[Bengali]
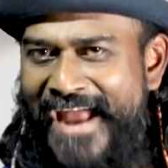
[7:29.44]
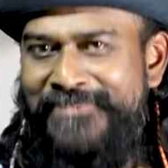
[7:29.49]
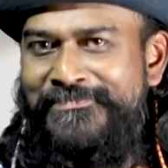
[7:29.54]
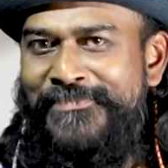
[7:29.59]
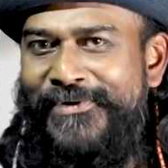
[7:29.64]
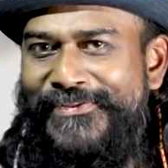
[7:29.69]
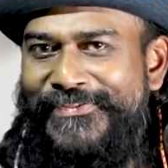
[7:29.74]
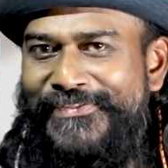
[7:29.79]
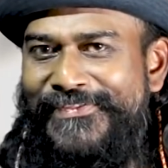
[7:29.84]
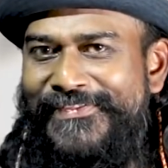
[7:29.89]

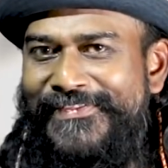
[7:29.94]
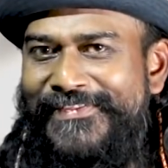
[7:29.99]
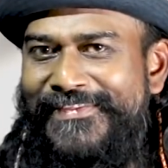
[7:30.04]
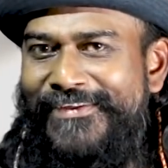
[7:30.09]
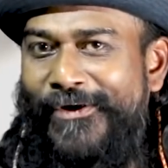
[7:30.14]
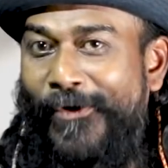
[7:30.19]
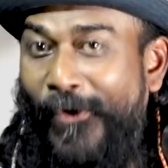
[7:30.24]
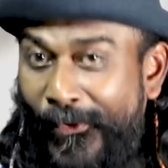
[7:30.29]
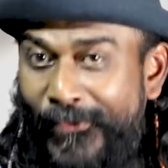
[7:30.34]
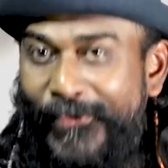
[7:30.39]
একমত
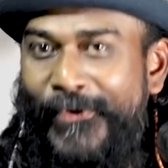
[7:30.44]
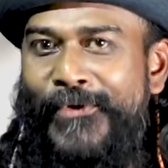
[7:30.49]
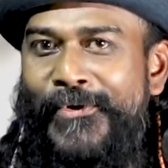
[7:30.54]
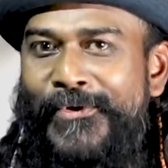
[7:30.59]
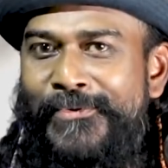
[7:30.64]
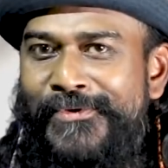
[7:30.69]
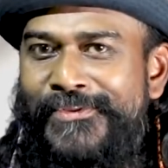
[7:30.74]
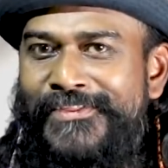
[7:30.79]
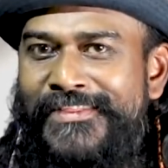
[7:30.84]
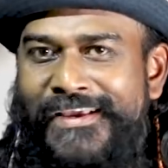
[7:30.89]
অন্য
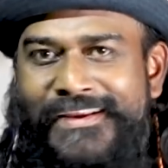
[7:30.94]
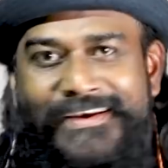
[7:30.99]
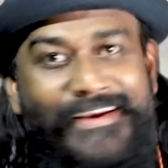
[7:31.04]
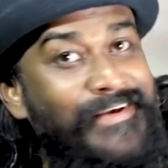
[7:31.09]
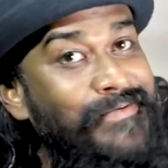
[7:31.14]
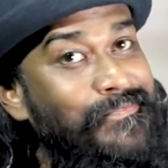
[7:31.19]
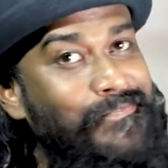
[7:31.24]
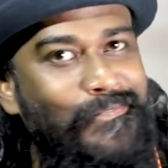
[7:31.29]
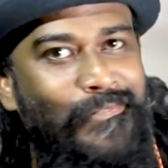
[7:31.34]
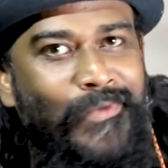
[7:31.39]
কোনো মত থাকলে
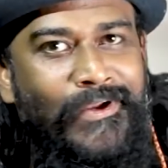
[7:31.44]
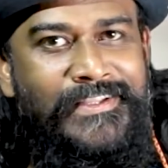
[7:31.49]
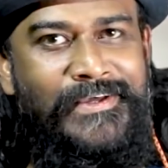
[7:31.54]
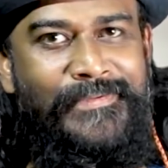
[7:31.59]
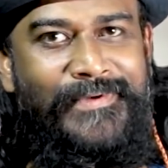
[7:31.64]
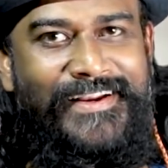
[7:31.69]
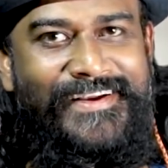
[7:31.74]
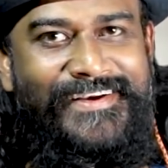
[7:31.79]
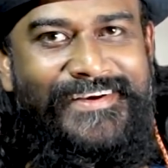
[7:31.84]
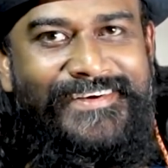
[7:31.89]
বলতে
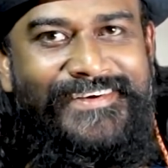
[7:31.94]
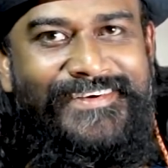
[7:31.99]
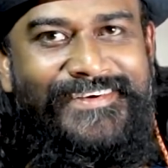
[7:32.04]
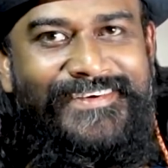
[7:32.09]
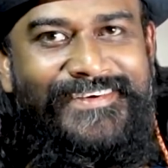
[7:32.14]
পারেন